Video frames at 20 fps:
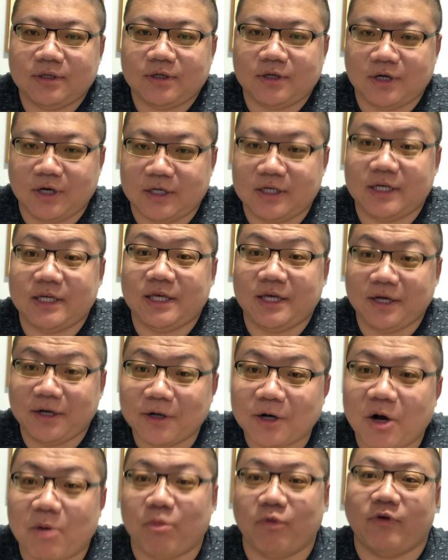可着一个
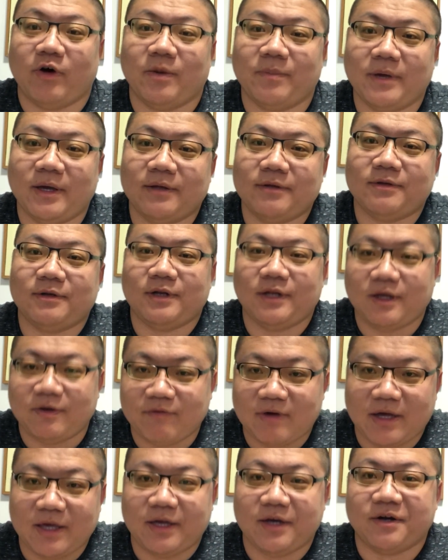人不方便，另
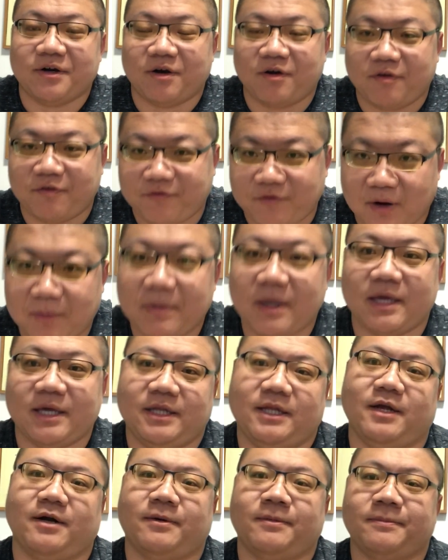外一个人方便一
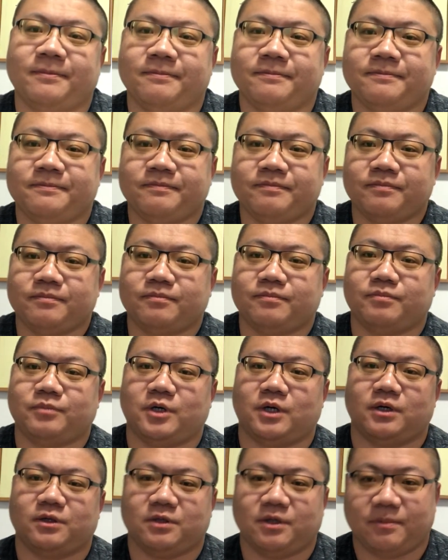点，不
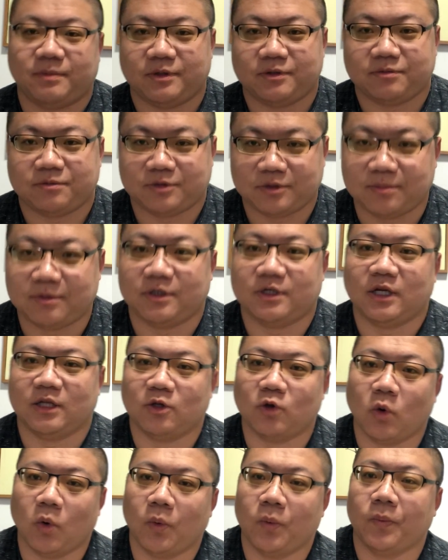知道你们是不是认
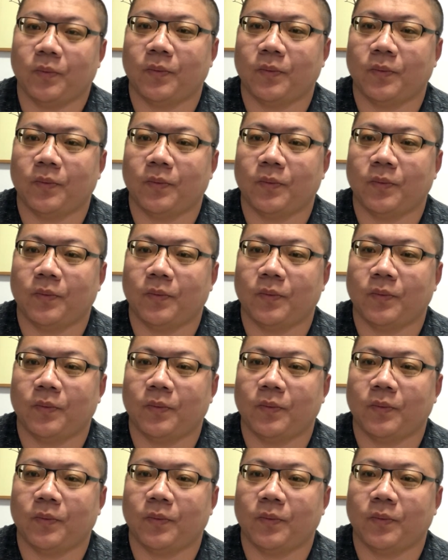同？